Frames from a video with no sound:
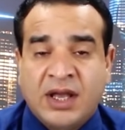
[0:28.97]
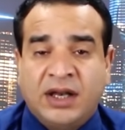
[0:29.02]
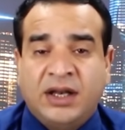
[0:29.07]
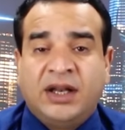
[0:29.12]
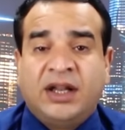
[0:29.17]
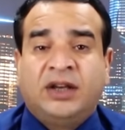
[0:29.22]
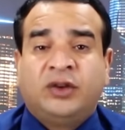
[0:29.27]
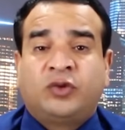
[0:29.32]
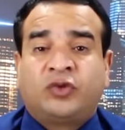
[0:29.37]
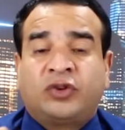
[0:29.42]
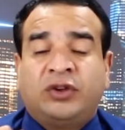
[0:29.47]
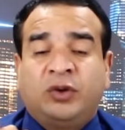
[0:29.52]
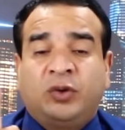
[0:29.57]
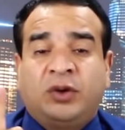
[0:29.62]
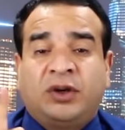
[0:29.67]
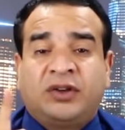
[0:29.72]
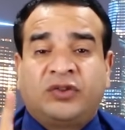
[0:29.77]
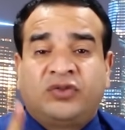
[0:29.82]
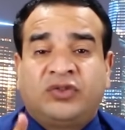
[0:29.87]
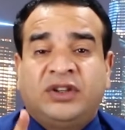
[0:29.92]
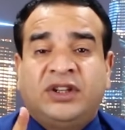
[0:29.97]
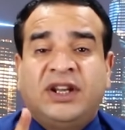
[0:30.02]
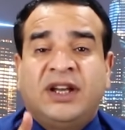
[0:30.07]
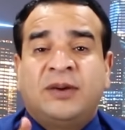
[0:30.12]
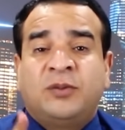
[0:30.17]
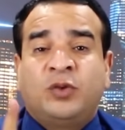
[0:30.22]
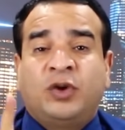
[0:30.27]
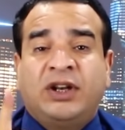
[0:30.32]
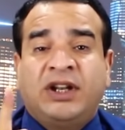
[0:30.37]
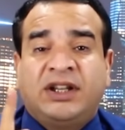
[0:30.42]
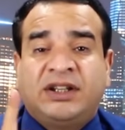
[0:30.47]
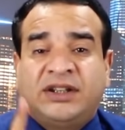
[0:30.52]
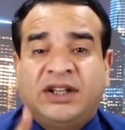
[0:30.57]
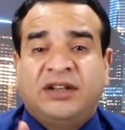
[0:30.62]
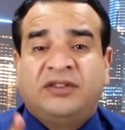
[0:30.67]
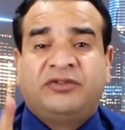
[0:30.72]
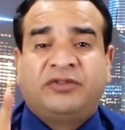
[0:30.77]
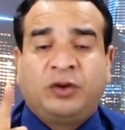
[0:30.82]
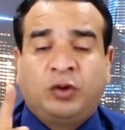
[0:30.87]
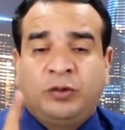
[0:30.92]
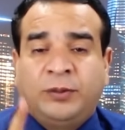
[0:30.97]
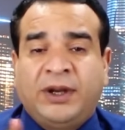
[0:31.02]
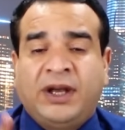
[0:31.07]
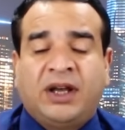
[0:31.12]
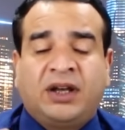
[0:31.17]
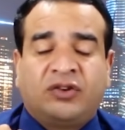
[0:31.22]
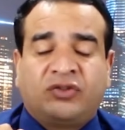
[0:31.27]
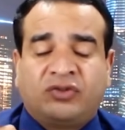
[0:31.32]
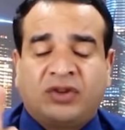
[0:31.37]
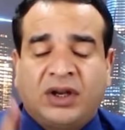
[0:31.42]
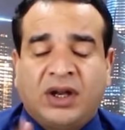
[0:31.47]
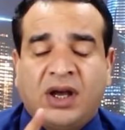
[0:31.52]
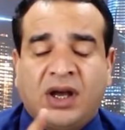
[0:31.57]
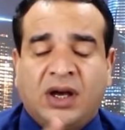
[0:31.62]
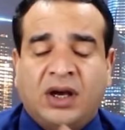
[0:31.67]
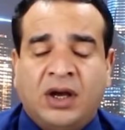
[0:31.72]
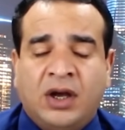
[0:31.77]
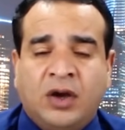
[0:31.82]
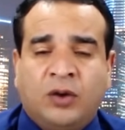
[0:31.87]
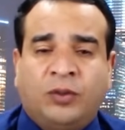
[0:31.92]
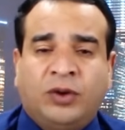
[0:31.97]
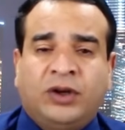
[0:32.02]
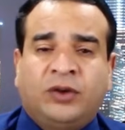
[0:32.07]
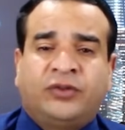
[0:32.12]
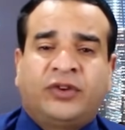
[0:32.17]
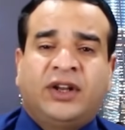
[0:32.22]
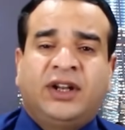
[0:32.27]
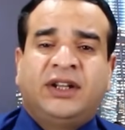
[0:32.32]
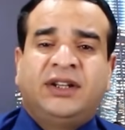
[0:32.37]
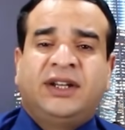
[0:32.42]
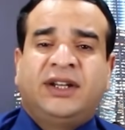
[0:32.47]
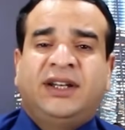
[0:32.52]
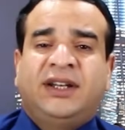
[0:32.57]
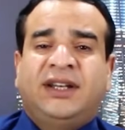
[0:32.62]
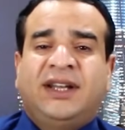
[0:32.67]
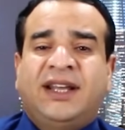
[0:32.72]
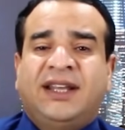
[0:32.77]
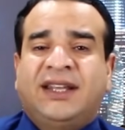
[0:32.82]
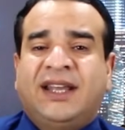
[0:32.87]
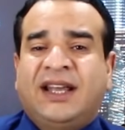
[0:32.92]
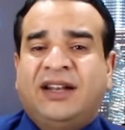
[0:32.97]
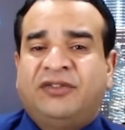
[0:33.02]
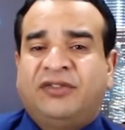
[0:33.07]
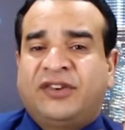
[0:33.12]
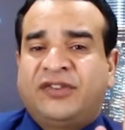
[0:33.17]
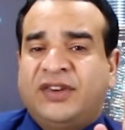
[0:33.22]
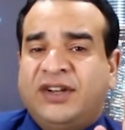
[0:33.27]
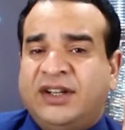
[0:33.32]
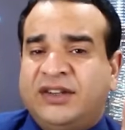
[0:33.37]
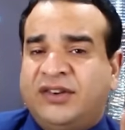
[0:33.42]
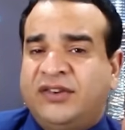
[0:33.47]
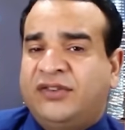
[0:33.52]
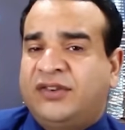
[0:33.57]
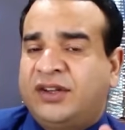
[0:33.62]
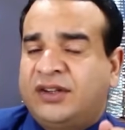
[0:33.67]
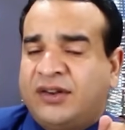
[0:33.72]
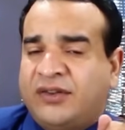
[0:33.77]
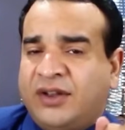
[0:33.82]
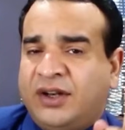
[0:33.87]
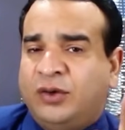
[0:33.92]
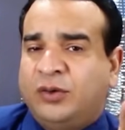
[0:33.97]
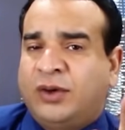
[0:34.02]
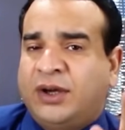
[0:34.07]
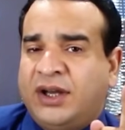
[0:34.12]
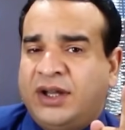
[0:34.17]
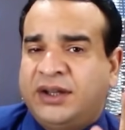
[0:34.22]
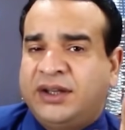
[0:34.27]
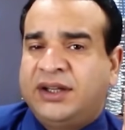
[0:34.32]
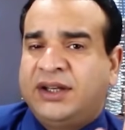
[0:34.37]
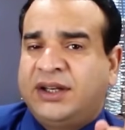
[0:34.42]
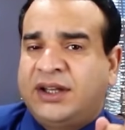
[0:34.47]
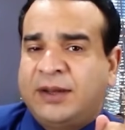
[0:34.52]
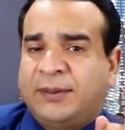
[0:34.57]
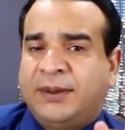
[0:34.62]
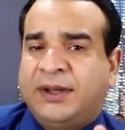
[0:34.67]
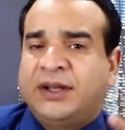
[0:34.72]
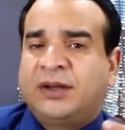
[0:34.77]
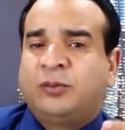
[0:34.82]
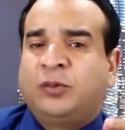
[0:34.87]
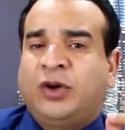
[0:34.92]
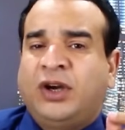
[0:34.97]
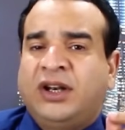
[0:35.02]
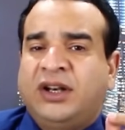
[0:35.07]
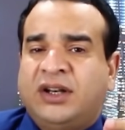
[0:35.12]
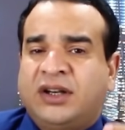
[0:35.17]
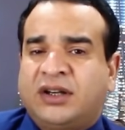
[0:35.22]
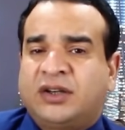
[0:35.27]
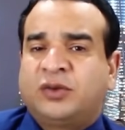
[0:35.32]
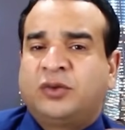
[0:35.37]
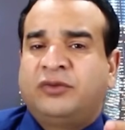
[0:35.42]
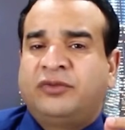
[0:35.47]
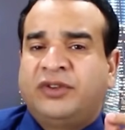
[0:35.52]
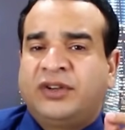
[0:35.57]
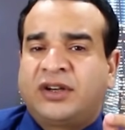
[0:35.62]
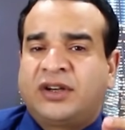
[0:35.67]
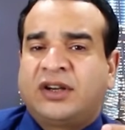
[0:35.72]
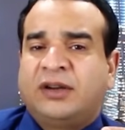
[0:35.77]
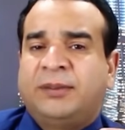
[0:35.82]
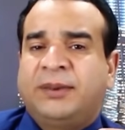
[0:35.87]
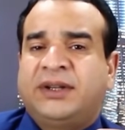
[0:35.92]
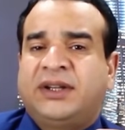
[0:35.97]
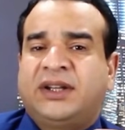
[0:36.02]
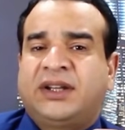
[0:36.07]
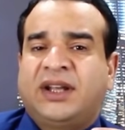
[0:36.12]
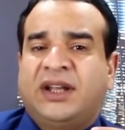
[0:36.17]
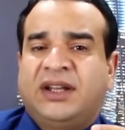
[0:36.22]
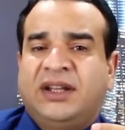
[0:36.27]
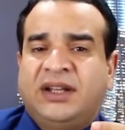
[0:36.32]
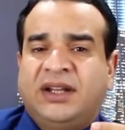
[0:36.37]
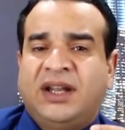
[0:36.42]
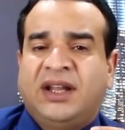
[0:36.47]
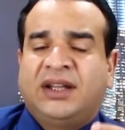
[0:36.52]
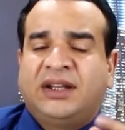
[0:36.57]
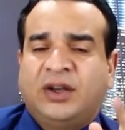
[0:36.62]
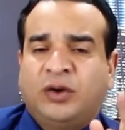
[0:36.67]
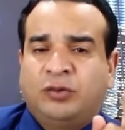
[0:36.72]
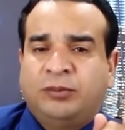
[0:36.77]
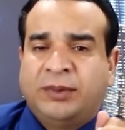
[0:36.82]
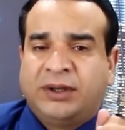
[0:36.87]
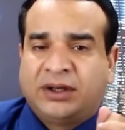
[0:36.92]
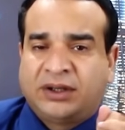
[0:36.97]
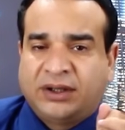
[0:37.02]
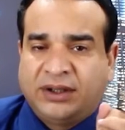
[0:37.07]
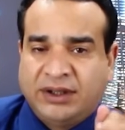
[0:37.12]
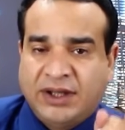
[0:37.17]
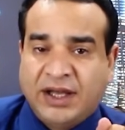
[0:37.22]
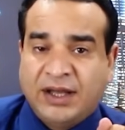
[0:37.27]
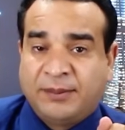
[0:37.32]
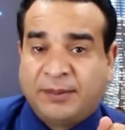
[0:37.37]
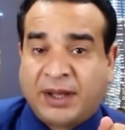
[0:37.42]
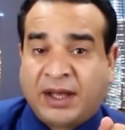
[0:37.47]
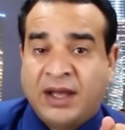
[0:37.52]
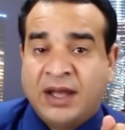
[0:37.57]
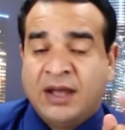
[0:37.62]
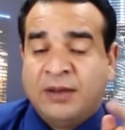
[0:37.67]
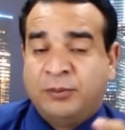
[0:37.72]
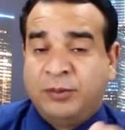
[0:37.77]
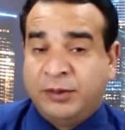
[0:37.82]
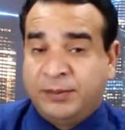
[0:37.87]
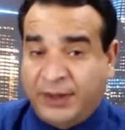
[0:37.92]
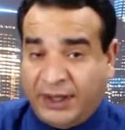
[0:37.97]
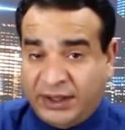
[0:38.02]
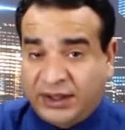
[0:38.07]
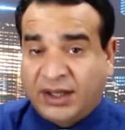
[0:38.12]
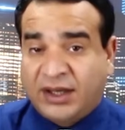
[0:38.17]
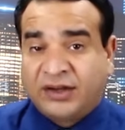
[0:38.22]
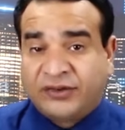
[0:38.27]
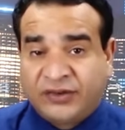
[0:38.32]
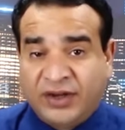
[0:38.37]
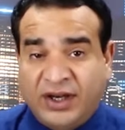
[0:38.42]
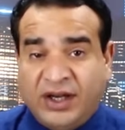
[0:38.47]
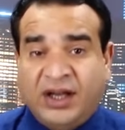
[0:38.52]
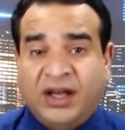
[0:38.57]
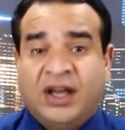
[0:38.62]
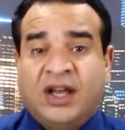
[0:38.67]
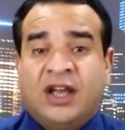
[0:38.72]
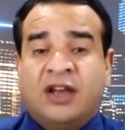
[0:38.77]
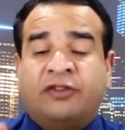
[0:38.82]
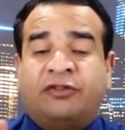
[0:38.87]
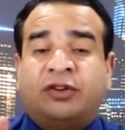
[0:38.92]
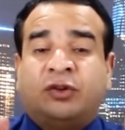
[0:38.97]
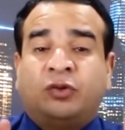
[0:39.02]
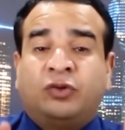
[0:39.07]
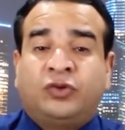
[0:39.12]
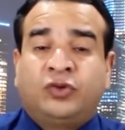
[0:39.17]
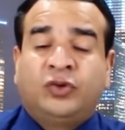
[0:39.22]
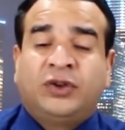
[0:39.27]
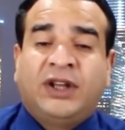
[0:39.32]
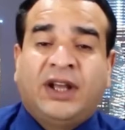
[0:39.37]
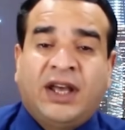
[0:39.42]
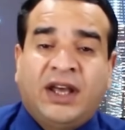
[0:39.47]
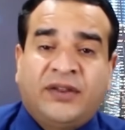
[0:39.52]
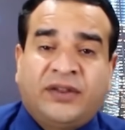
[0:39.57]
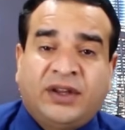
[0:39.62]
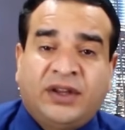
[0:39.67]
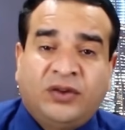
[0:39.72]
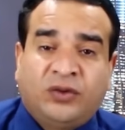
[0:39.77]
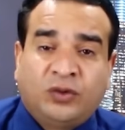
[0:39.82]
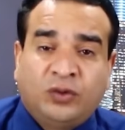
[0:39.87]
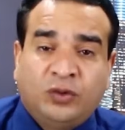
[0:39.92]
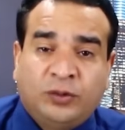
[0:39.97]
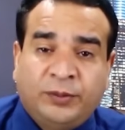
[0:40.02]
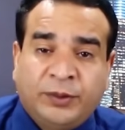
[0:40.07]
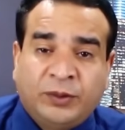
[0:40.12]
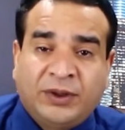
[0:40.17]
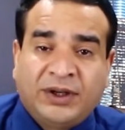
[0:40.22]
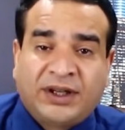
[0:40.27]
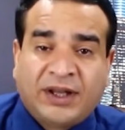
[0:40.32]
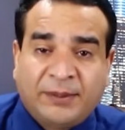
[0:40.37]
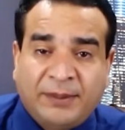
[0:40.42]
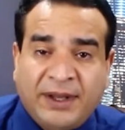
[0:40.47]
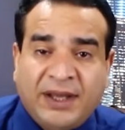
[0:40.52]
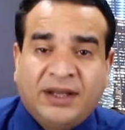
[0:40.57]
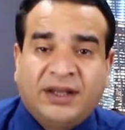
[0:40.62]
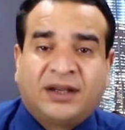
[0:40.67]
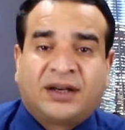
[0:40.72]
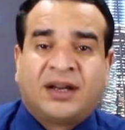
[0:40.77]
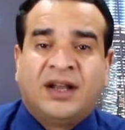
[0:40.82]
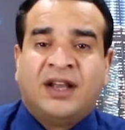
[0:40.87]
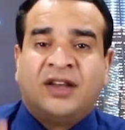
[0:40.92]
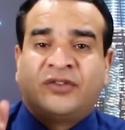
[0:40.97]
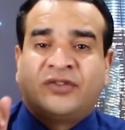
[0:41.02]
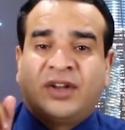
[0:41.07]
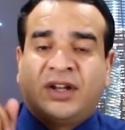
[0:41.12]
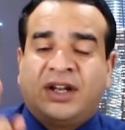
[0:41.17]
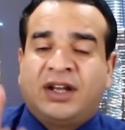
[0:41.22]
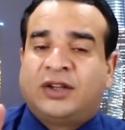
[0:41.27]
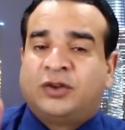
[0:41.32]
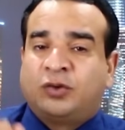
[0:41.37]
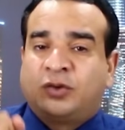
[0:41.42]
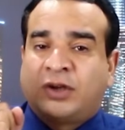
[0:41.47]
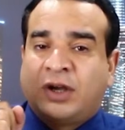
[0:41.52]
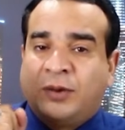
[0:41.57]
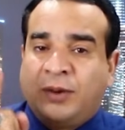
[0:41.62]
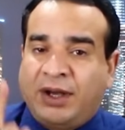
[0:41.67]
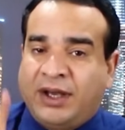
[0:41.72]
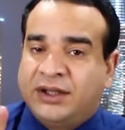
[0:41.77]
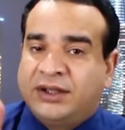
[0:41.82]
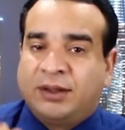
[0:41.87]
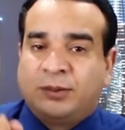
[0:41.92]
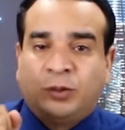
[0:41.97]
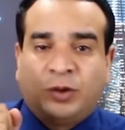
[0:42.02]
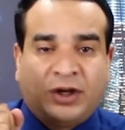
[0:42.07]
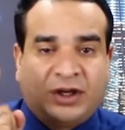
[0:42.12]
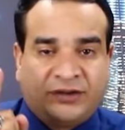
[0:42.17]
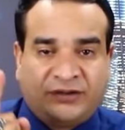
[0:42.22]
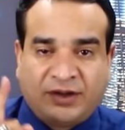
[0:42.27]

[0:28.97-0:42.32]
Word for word: لا يصلحها الصيام ولا تنفع معها الصلاة ولو صليت لله ألف سنة ستظل هذه الكبائر معلقة في رقبتك إلى يوم القيامة بمعنى أصح في وجود هذه الذنوب والكبائر صلاتك وعدمها